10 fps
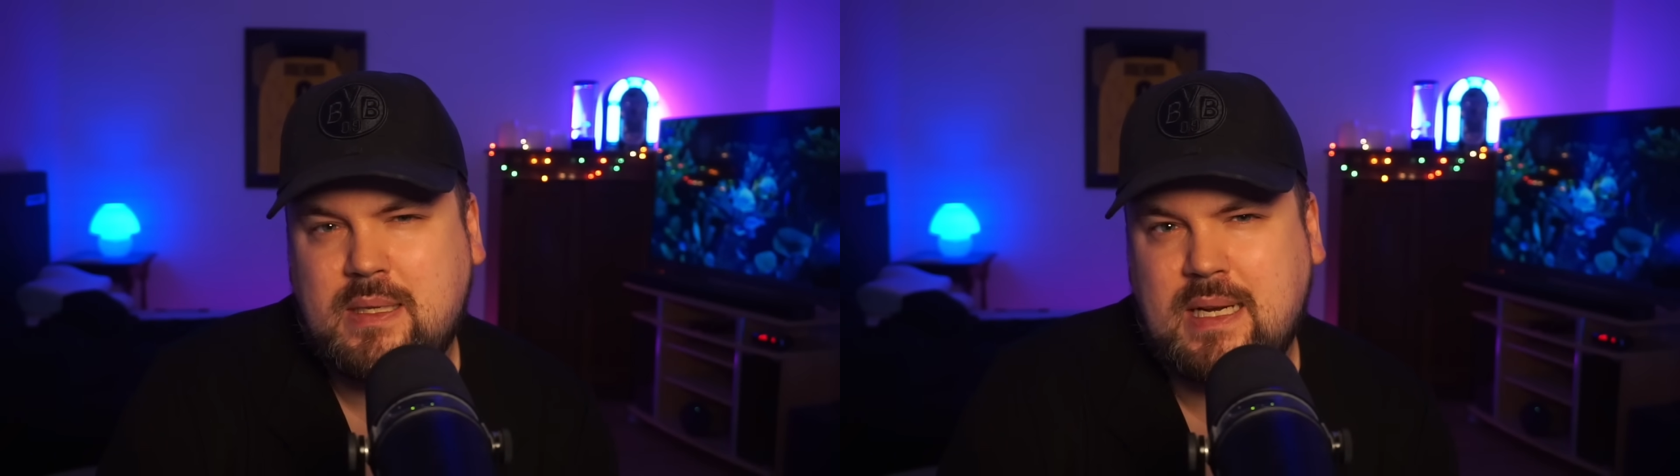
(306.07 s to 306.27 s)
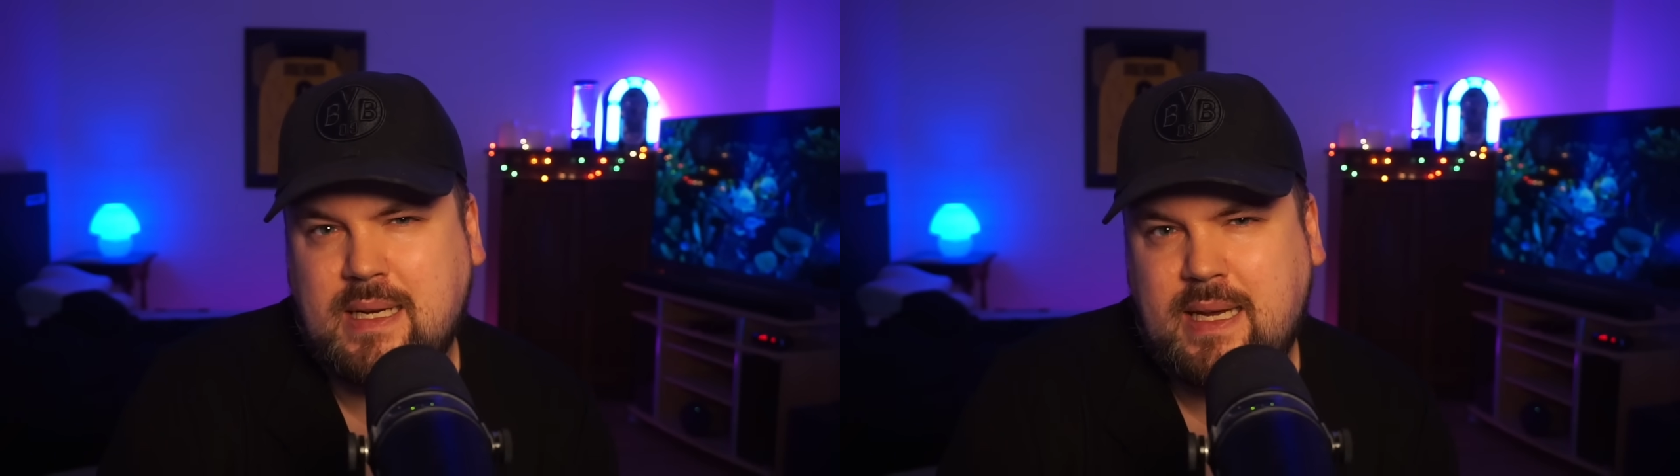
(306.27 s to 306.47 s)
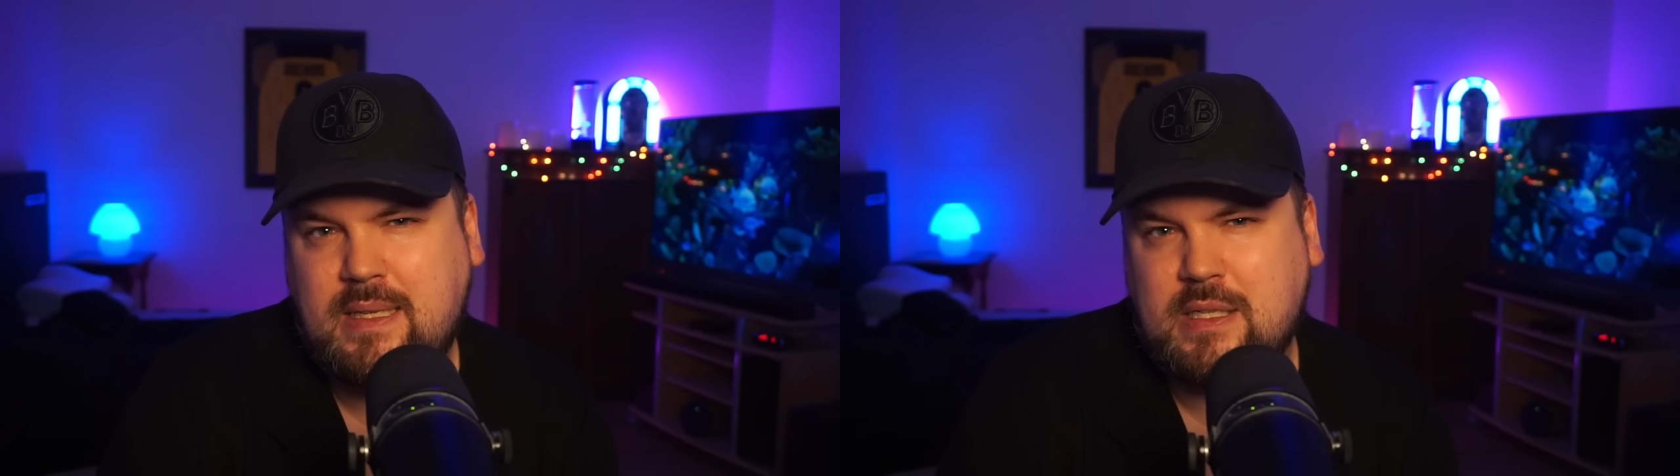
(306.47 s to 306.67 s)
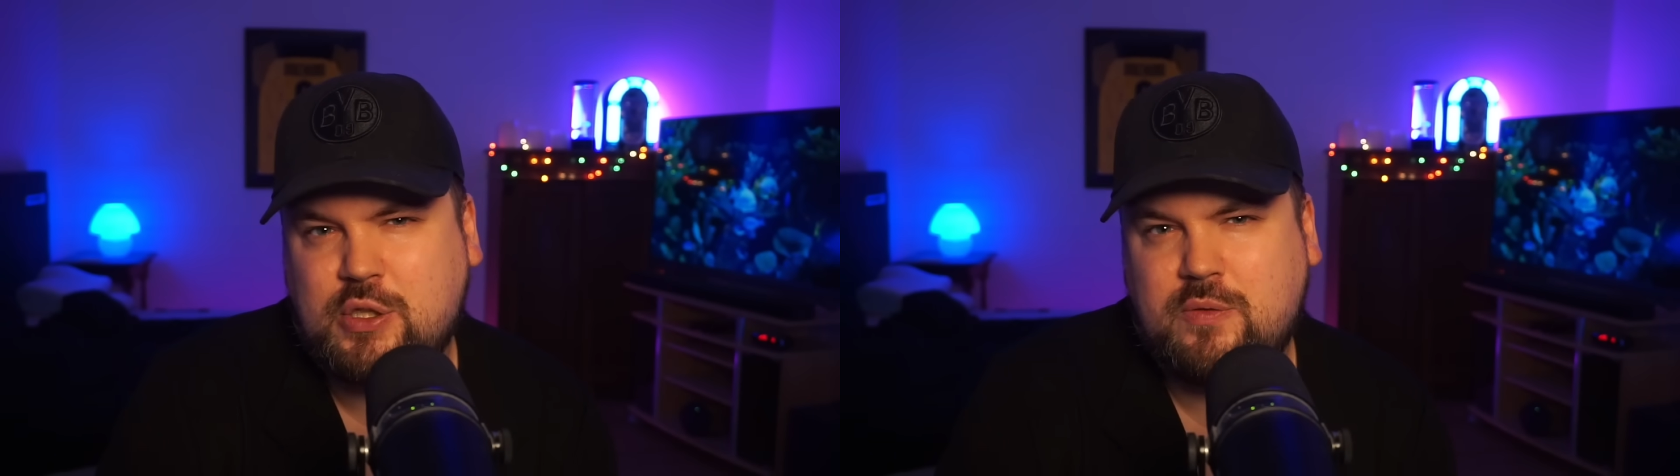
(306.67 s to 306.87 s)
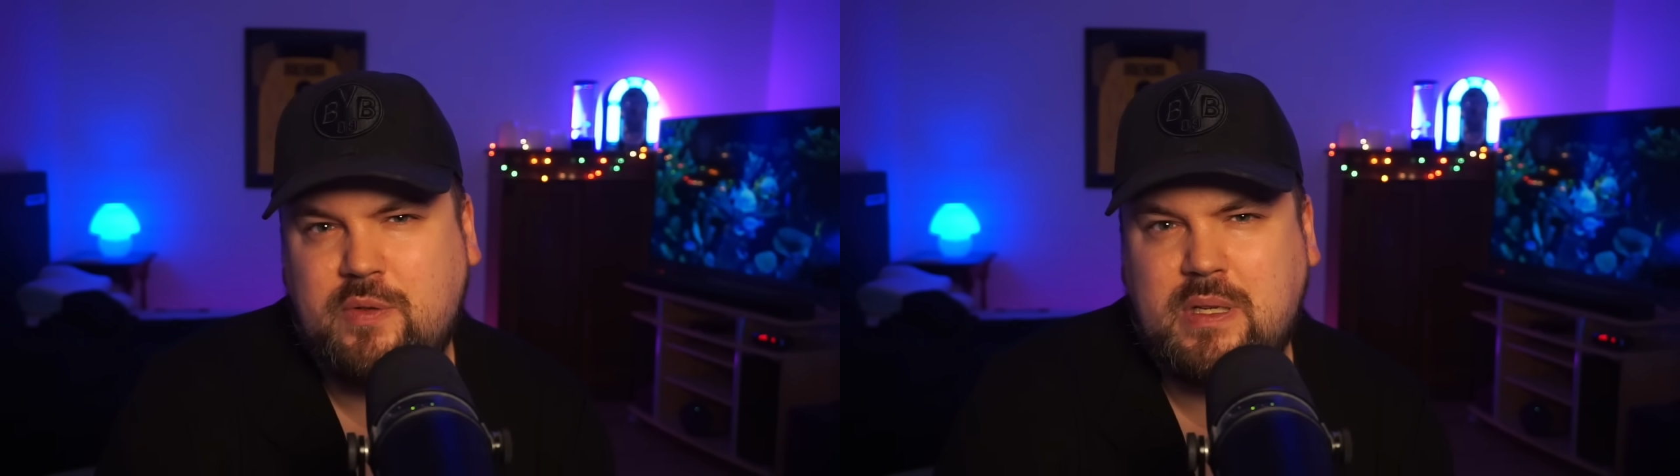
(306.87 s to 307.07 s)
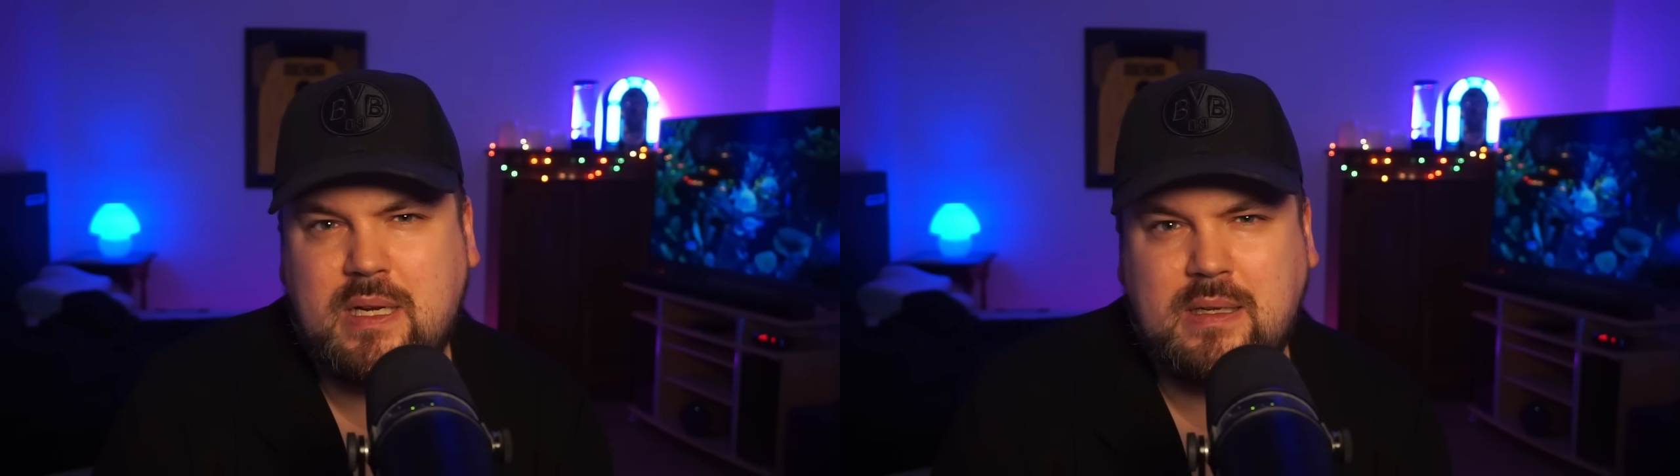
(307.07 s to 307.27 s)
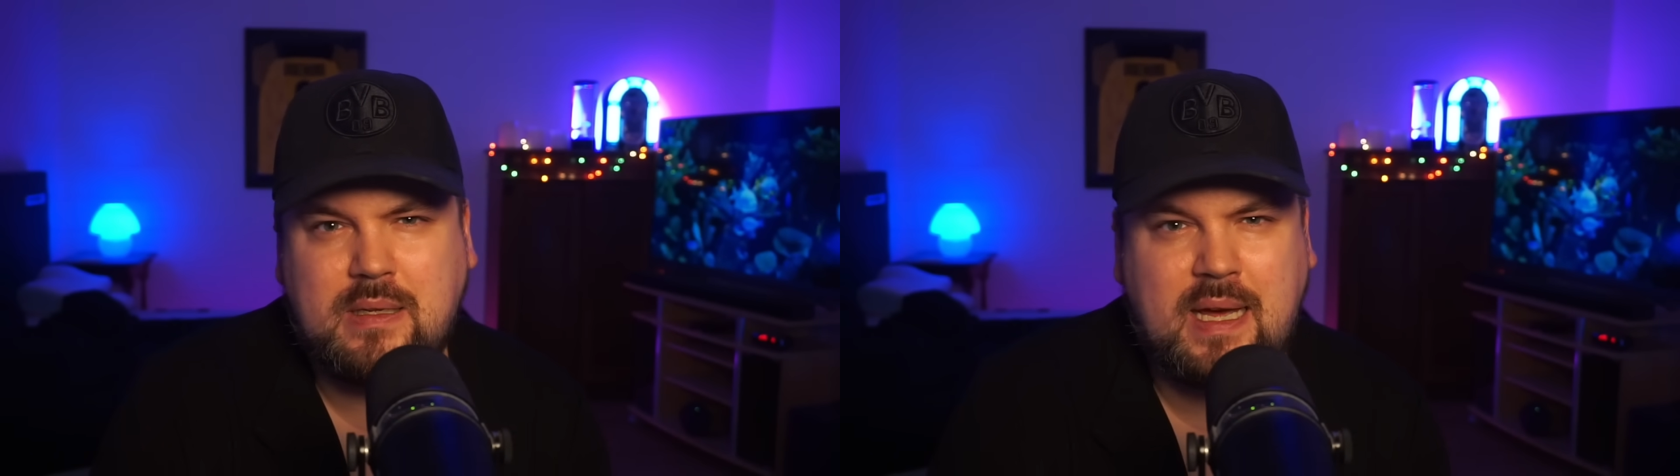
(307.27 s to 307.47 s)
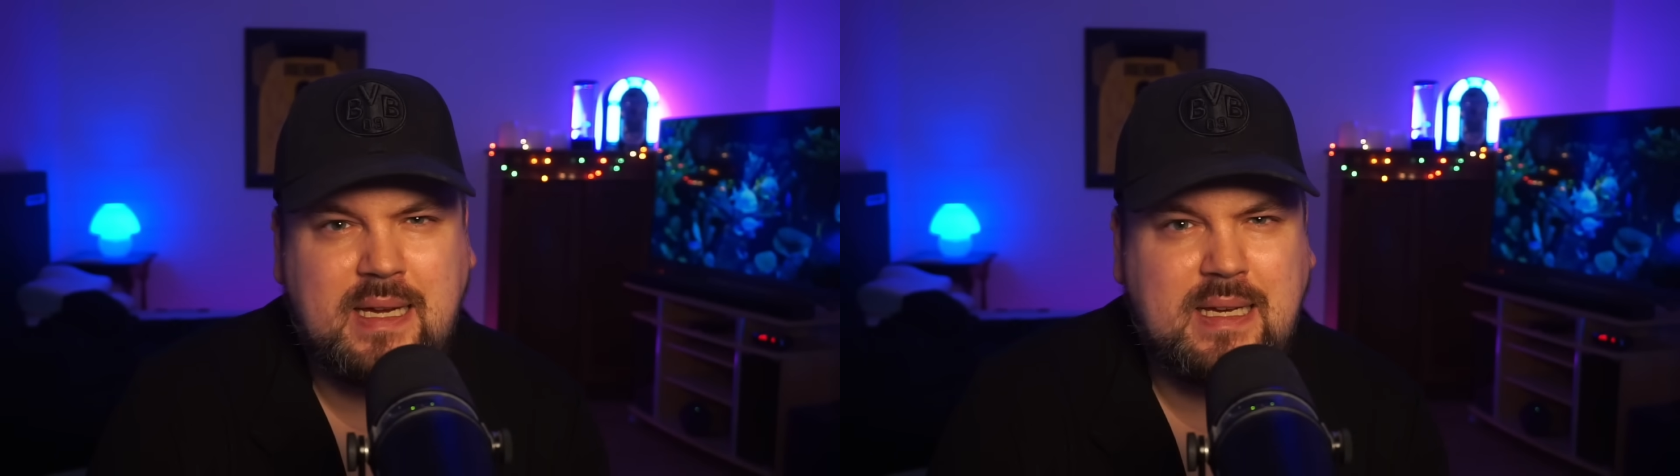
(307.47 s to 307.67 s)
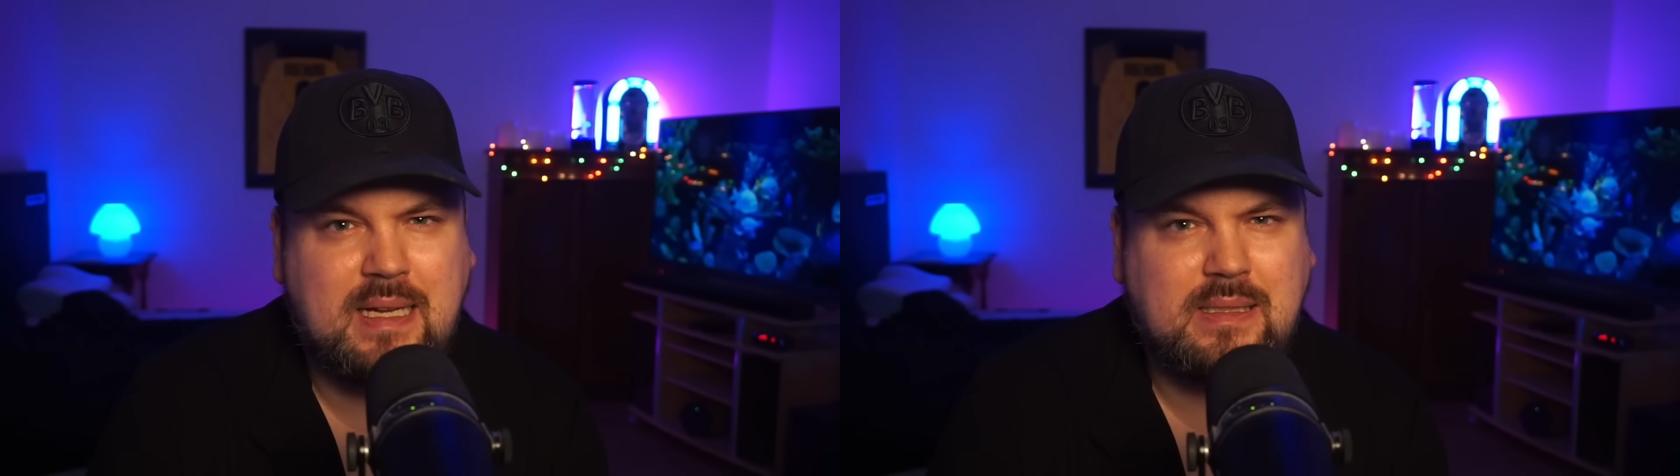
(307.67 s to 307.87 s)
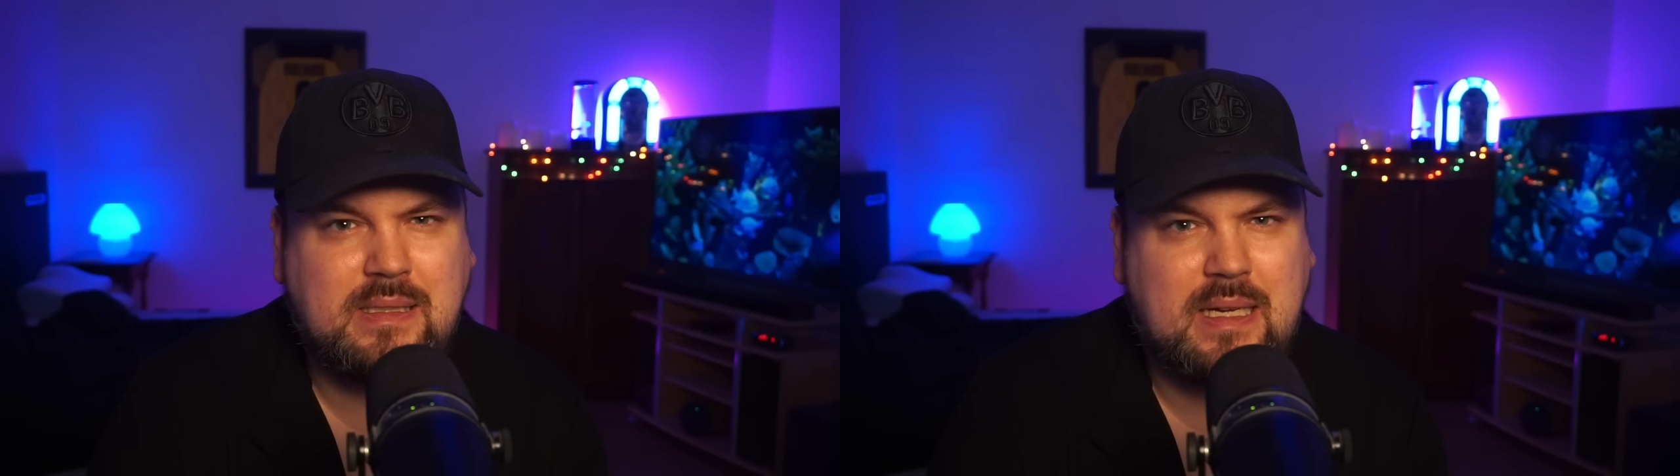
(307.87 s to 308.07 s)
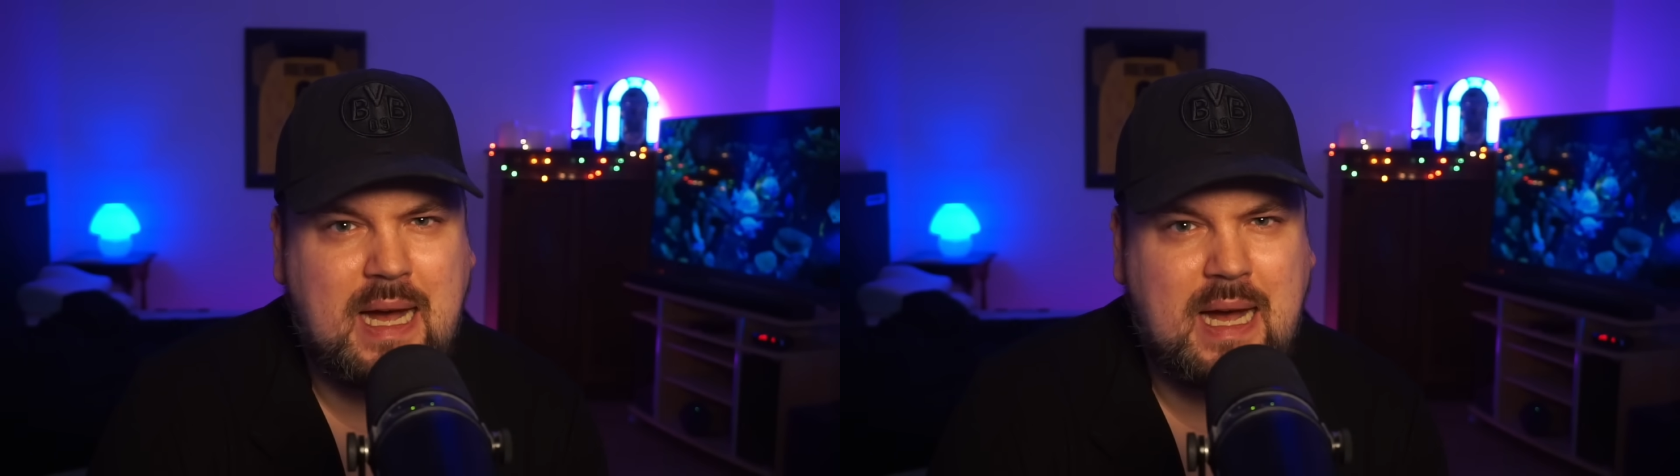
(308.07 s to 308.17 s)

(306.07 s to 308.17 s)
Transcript: dann kriegt das schon wieder einen ganz